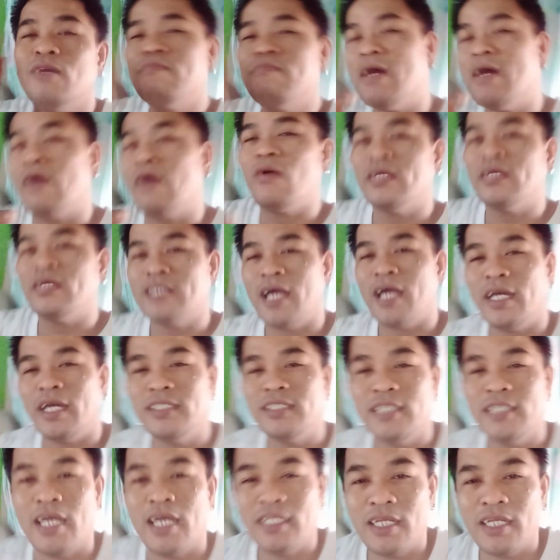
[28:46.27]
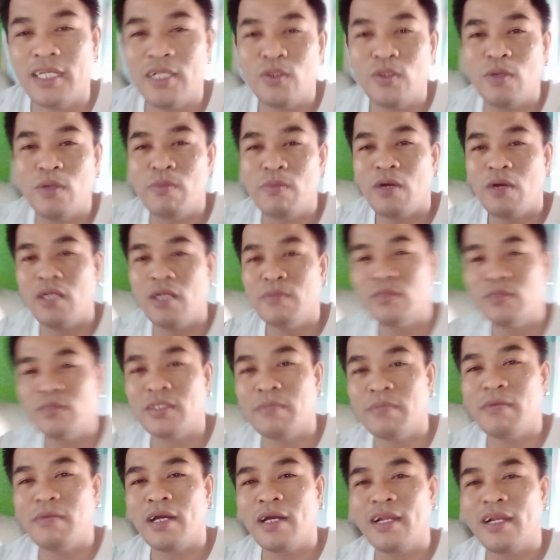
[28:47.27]
kung bago ka sa akin channel, no, huwag mo
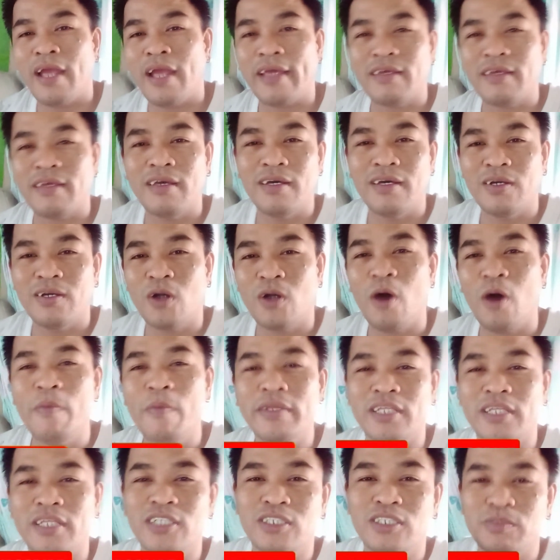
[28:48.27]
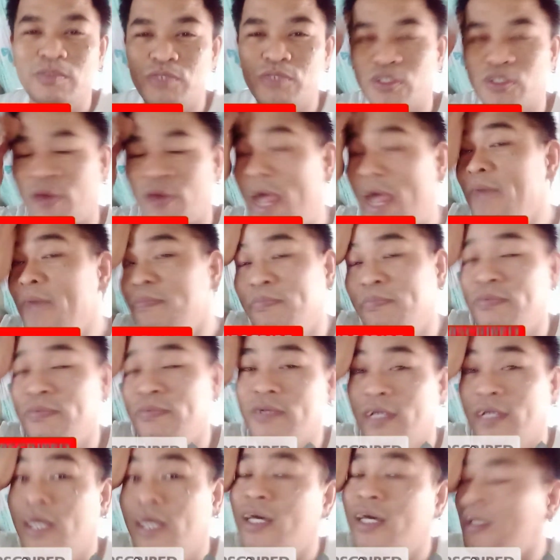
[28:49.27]
kalimutan mag-like, comment, and subscribe.
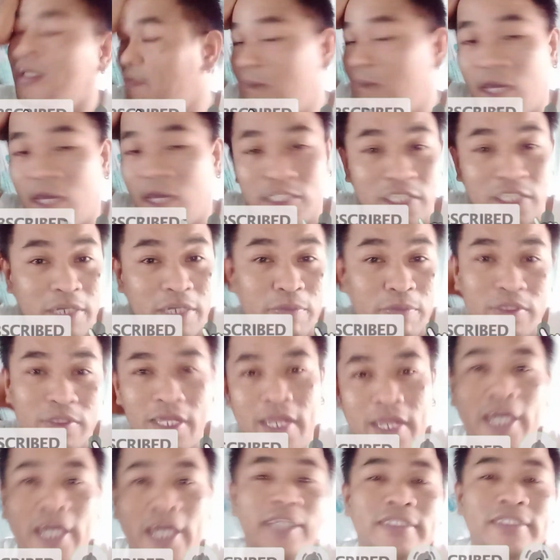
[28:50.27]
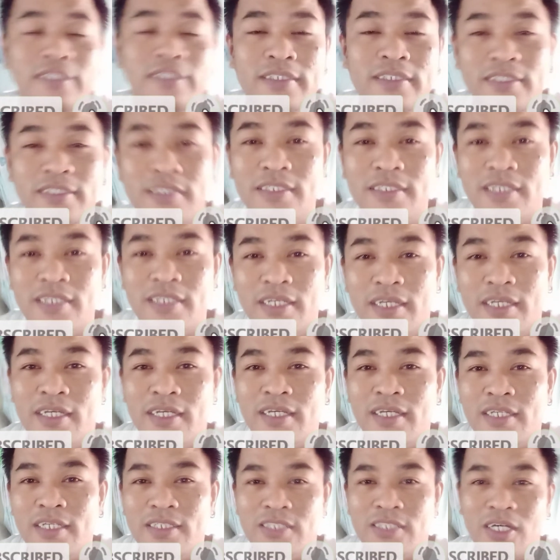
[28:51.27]
Pakishare mo na rin.
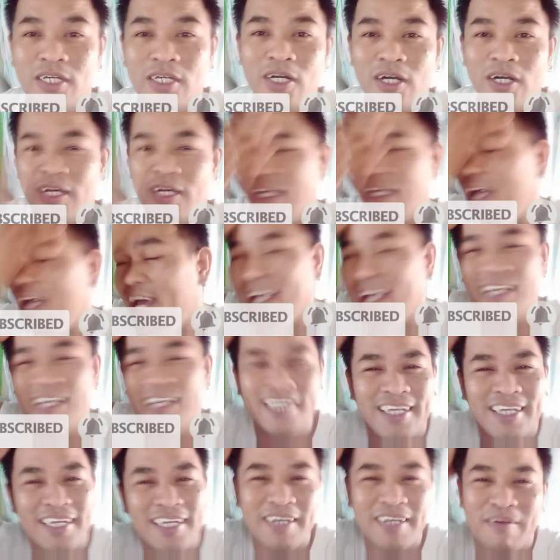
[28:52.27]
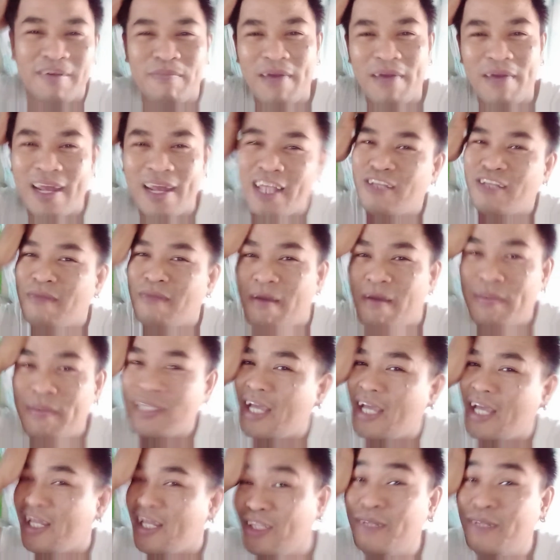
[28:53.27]
So, ha, para dumami
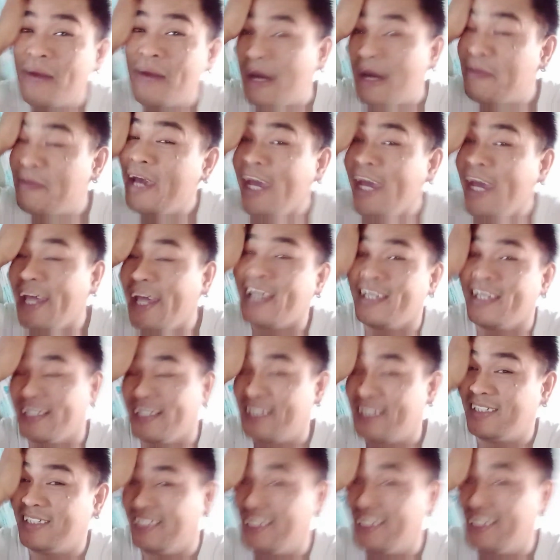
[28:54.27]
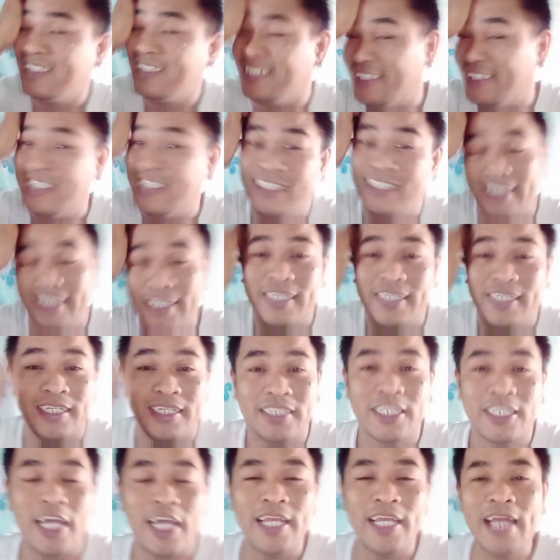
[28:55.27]
tayong dumami.
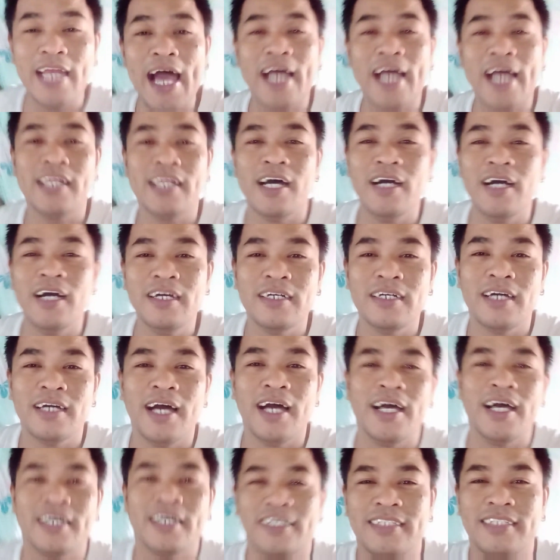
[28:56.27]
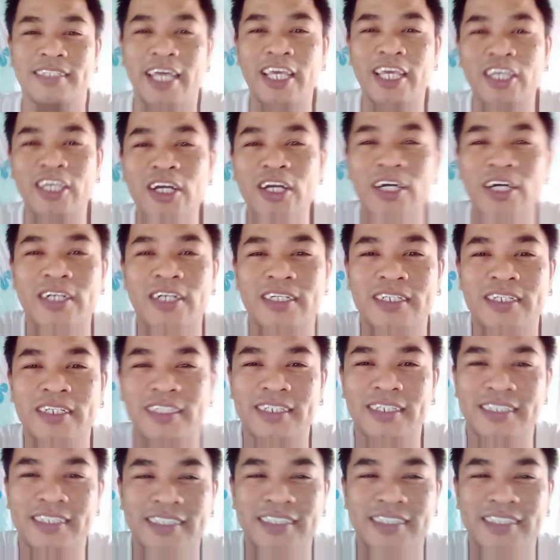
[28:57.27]
So, yun lang, no? Ha, thank you.